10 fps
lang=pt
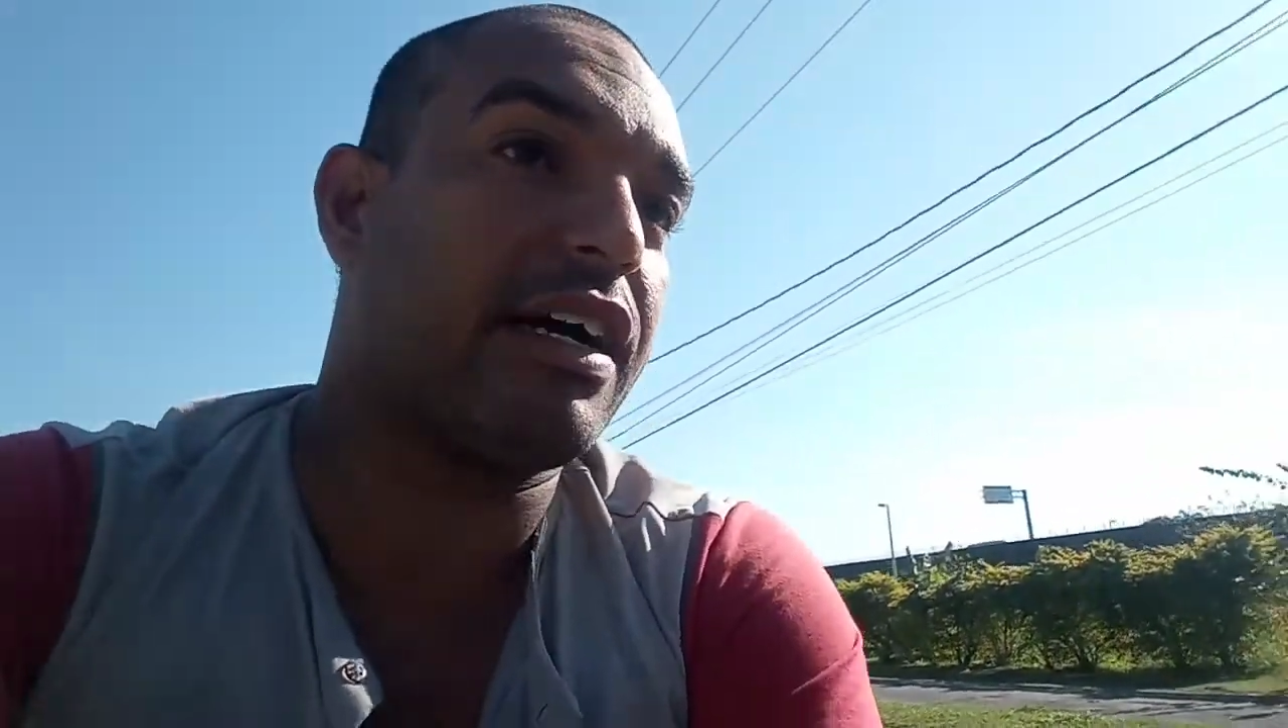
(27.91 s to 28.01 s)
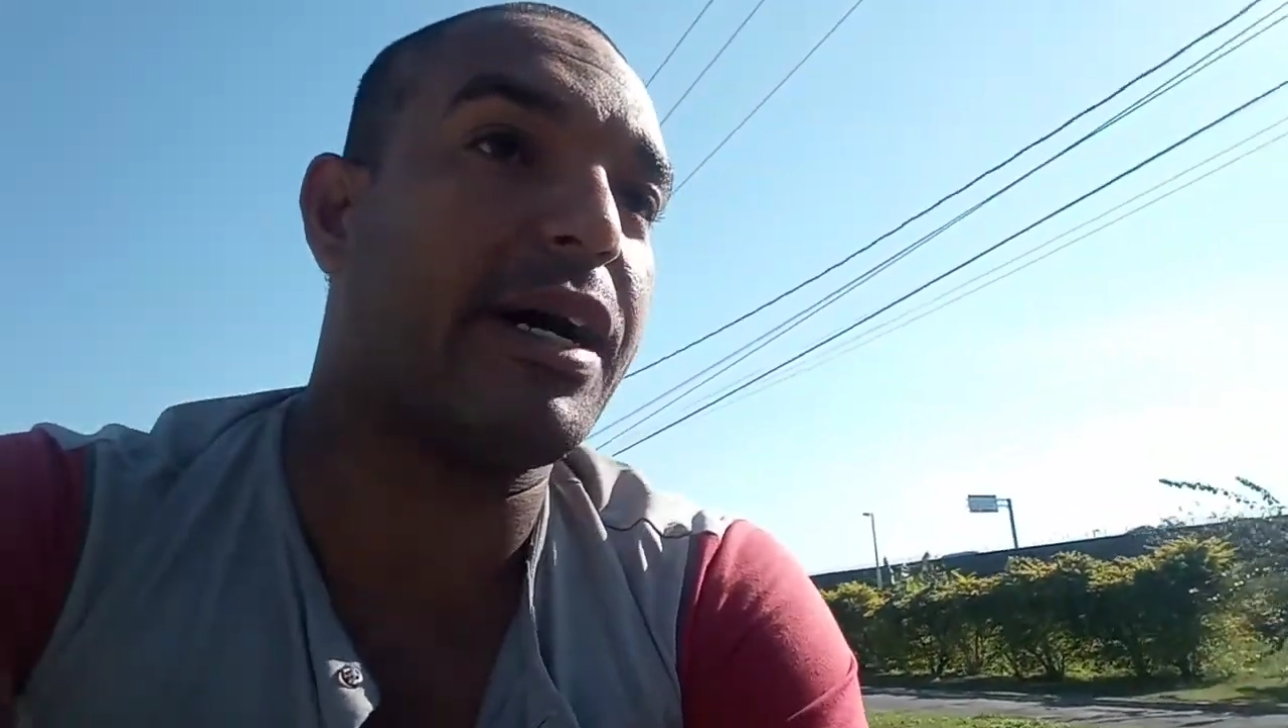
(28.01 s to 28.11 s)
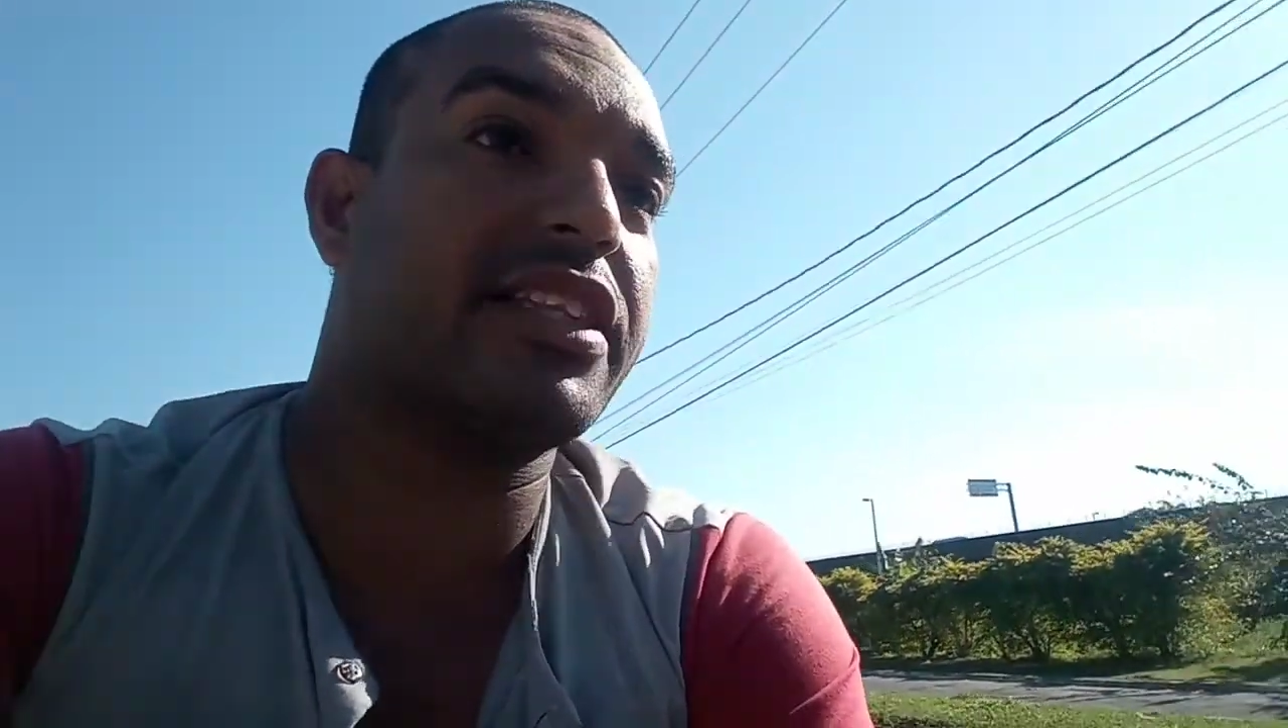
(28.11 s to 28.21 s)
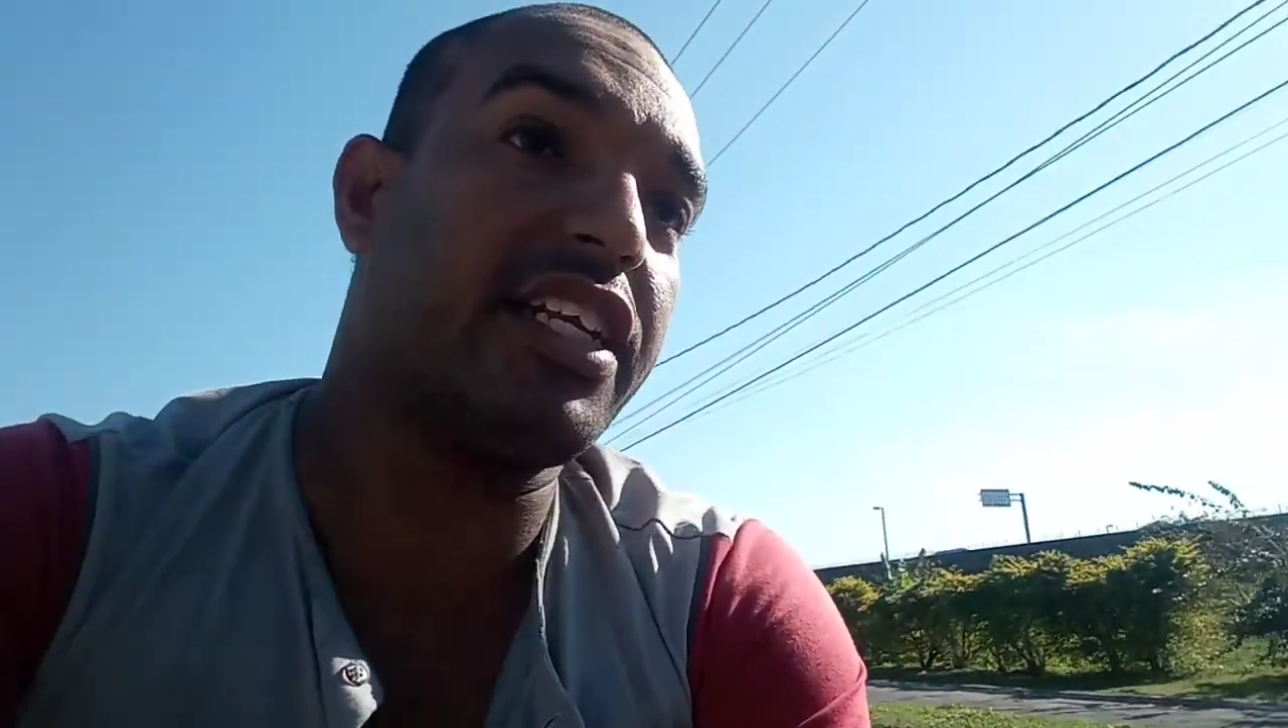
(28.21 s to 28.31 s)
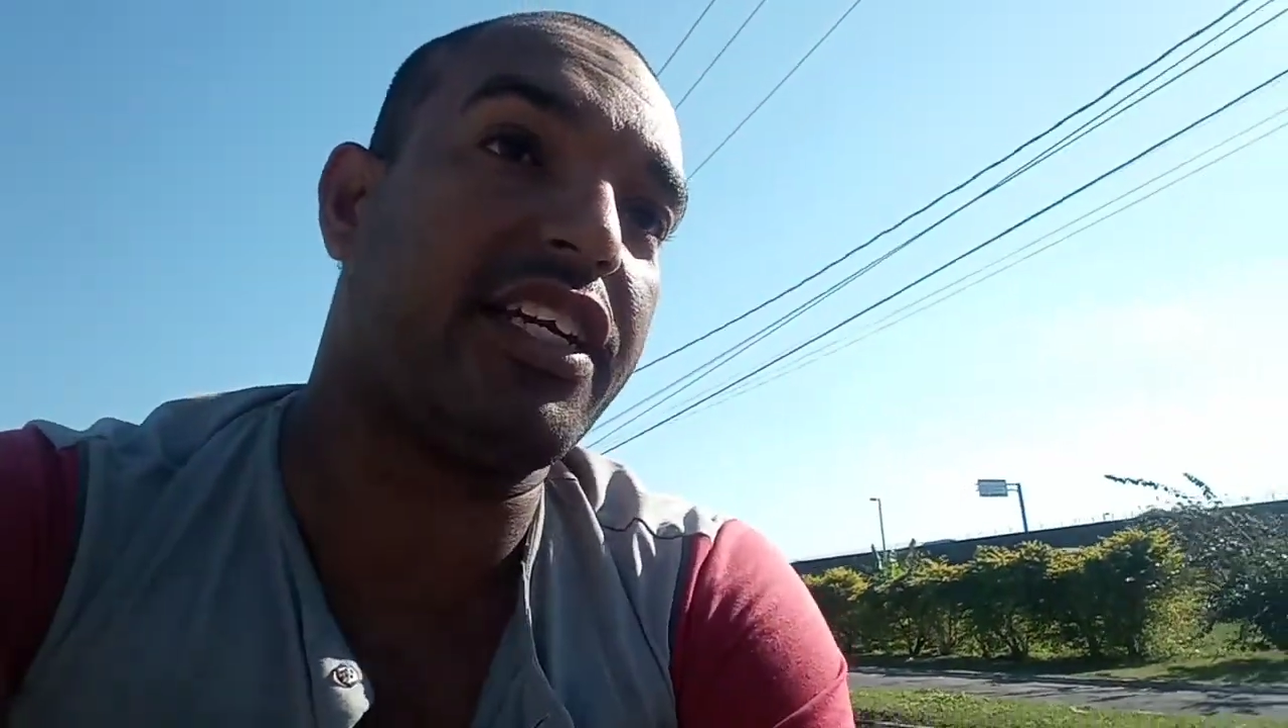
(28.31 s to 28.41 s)
da
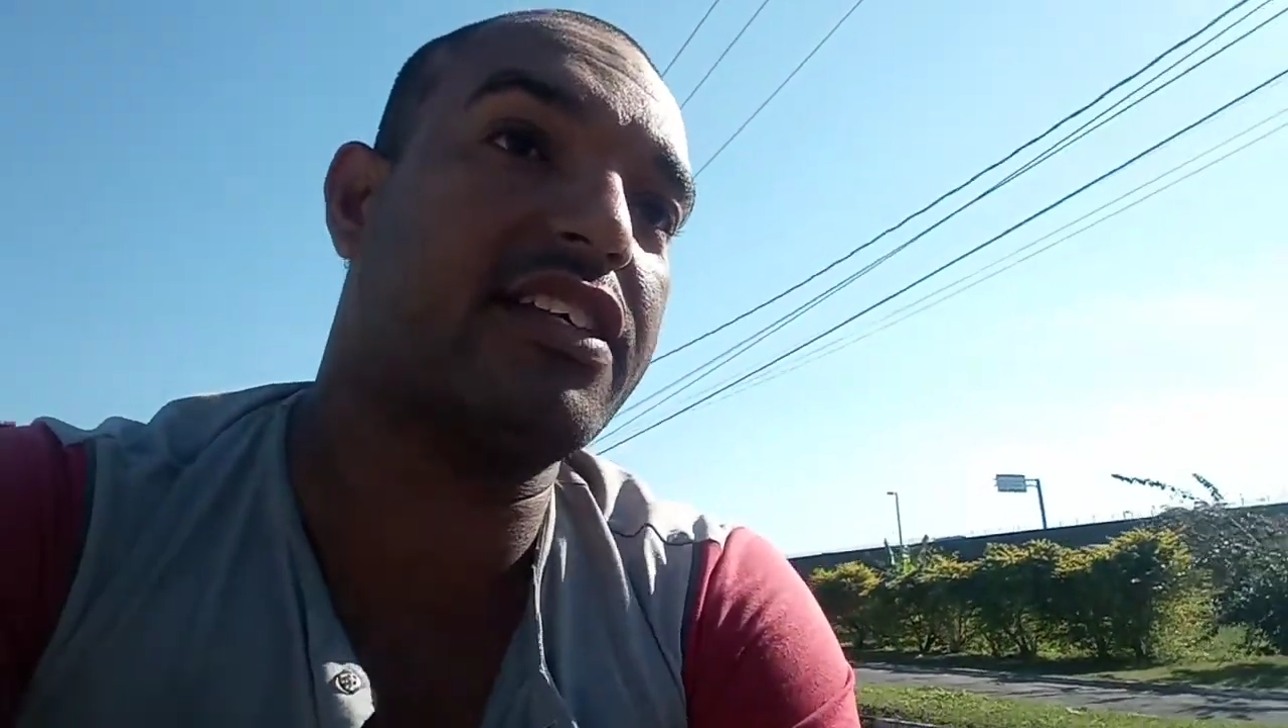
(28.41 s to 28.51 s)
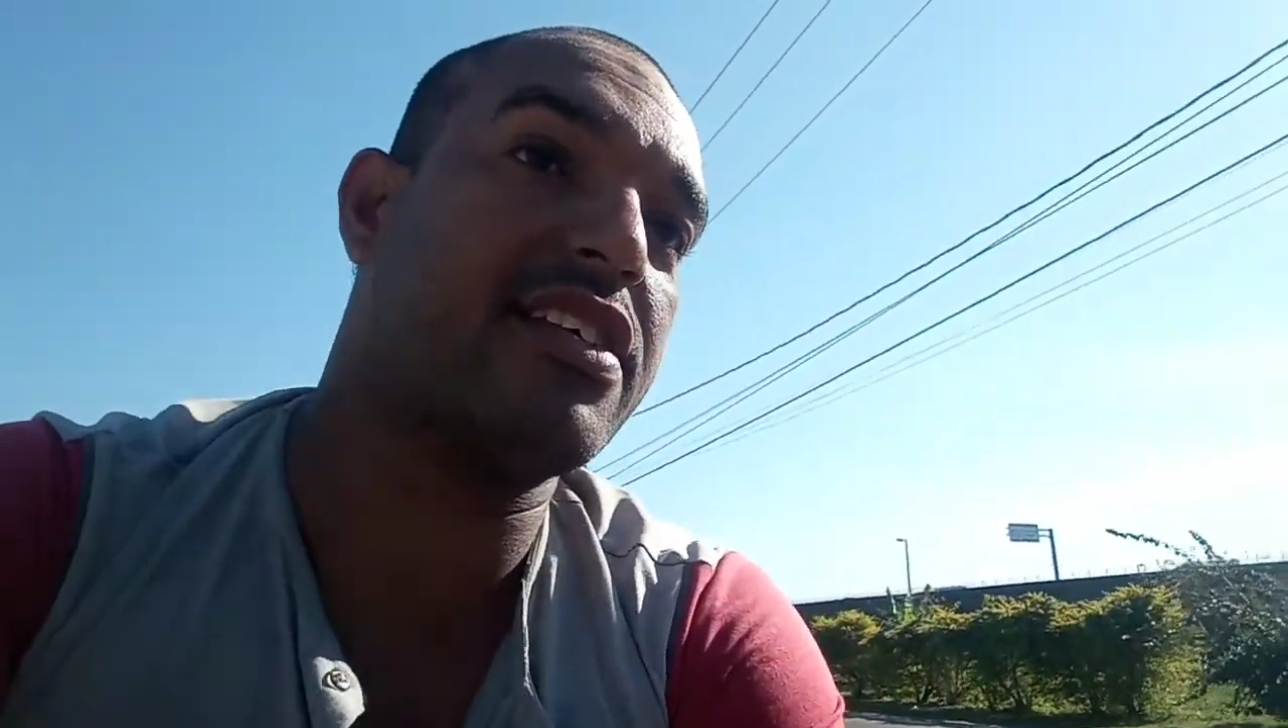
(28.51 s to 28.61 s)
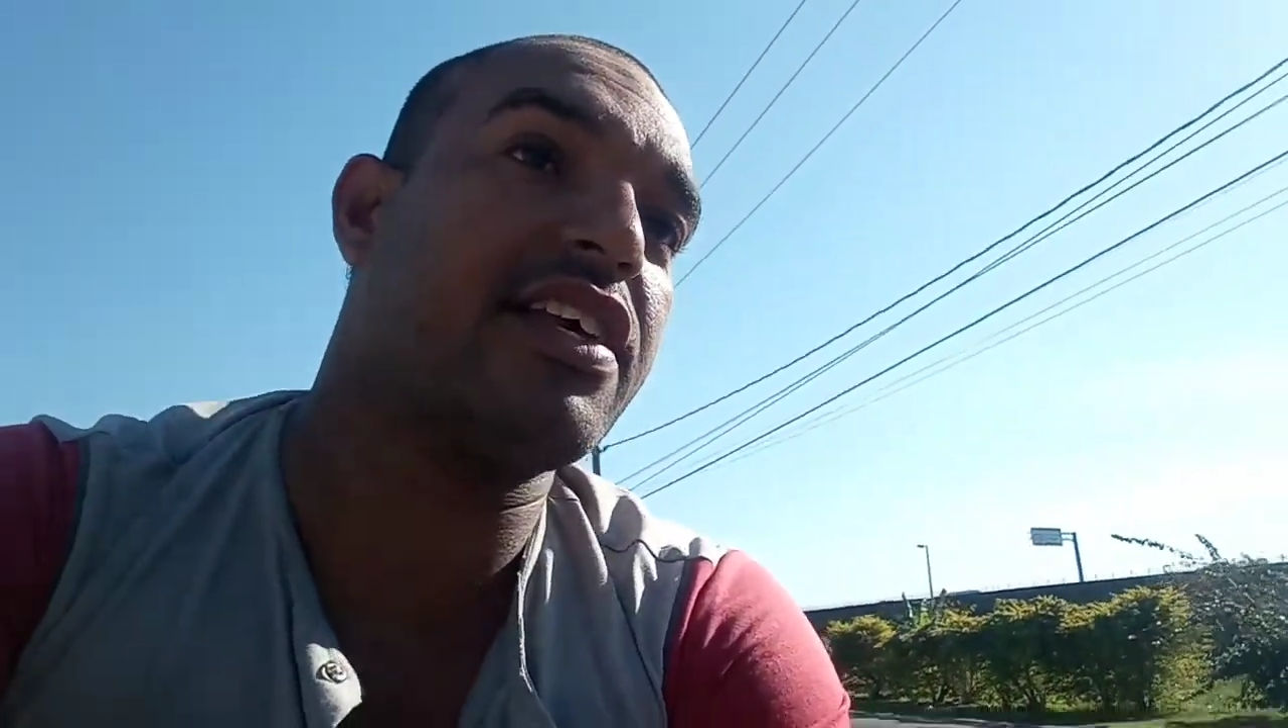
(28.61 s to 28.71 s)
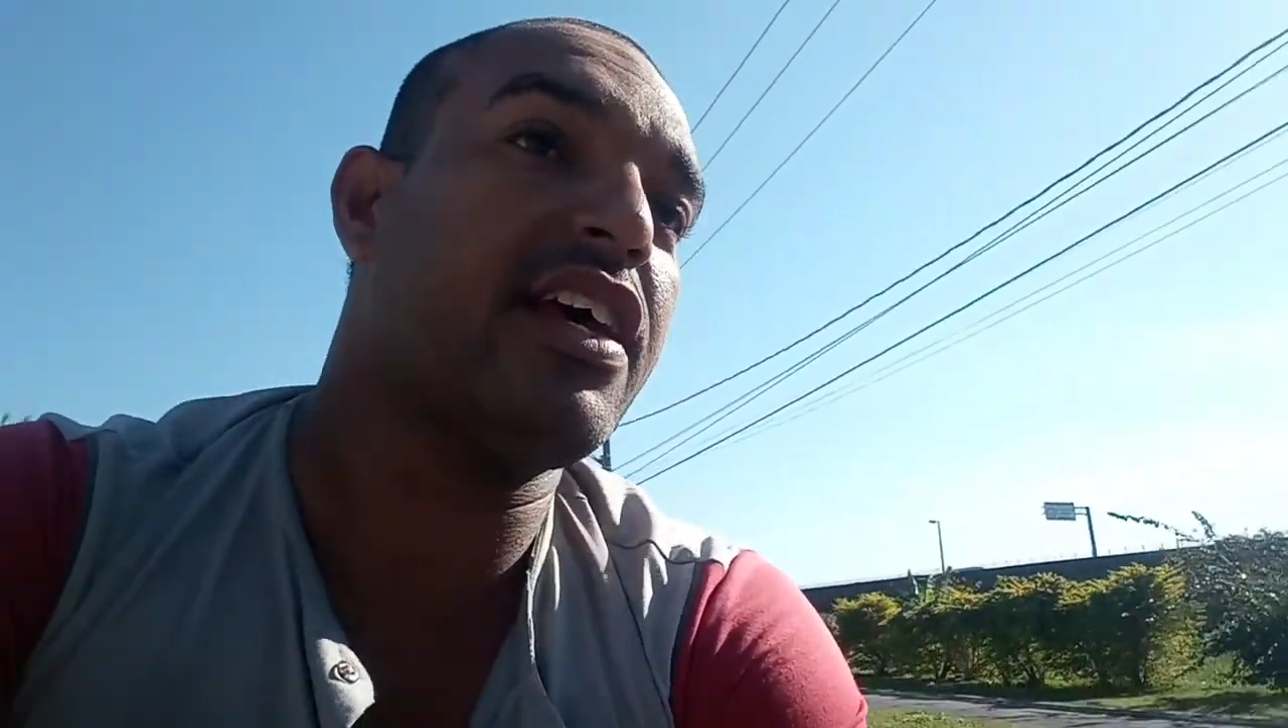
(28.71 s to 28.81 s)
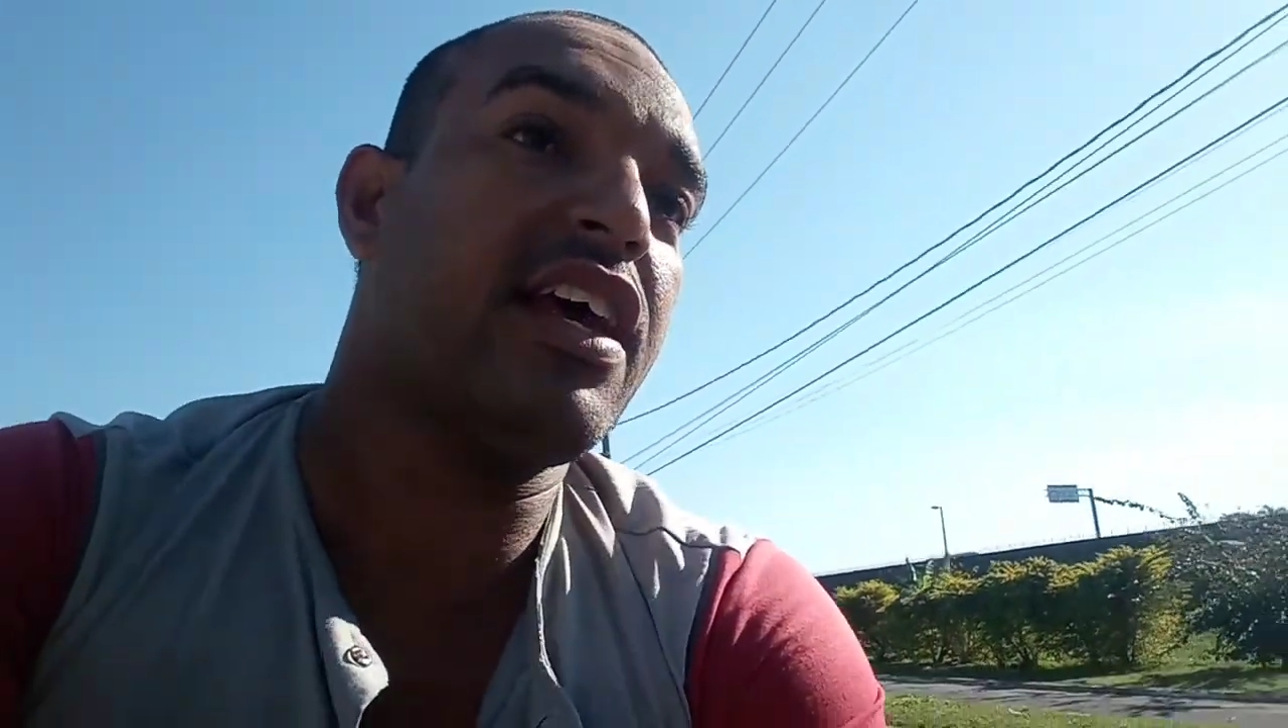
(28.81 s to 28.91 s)
Matrix,